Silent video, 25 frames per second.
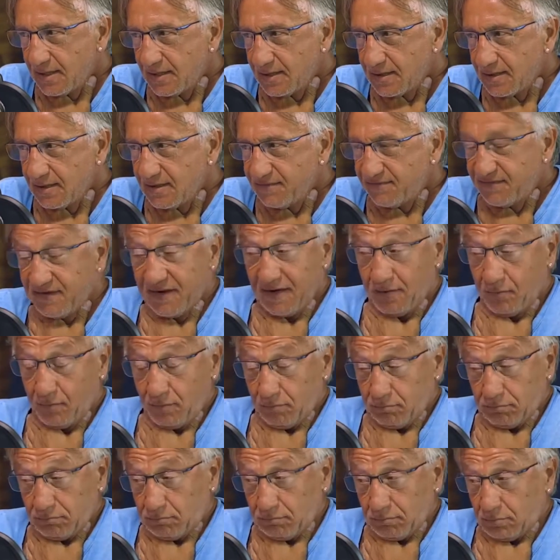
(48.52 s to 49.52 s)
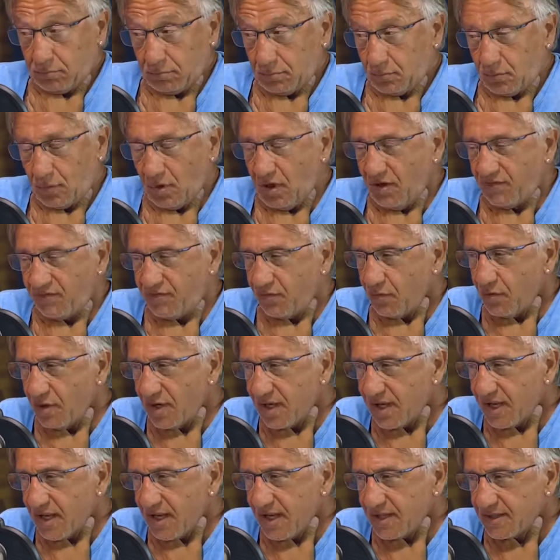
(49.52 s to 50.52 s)
di, fare quella
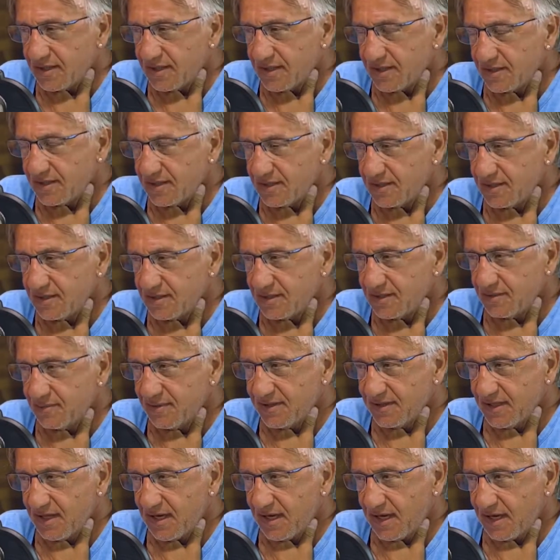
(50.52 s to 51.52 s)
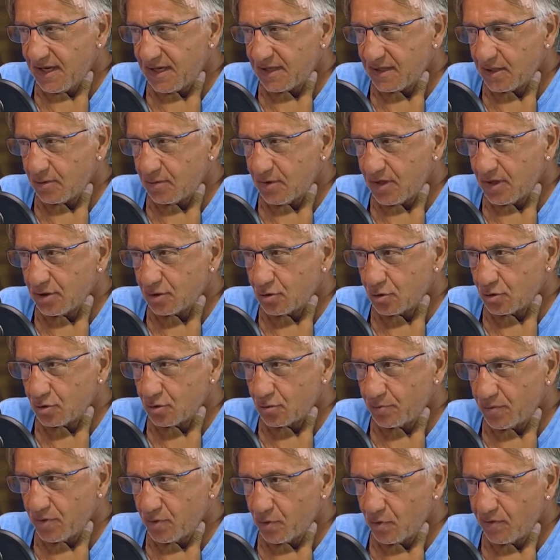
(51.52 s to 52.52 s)
follia di, di, di, mandare a carte
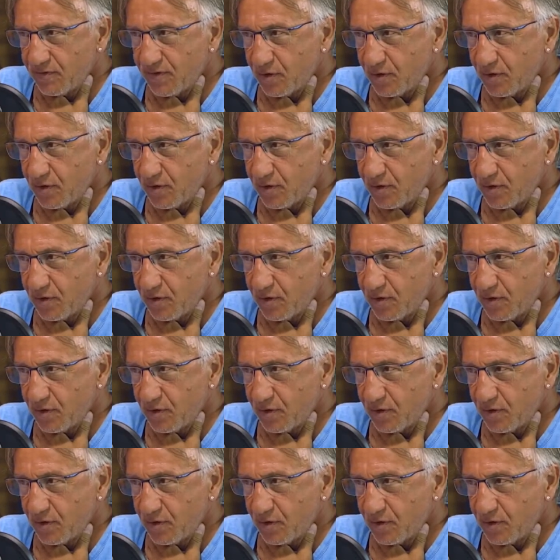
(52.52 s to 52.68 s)
48 il primo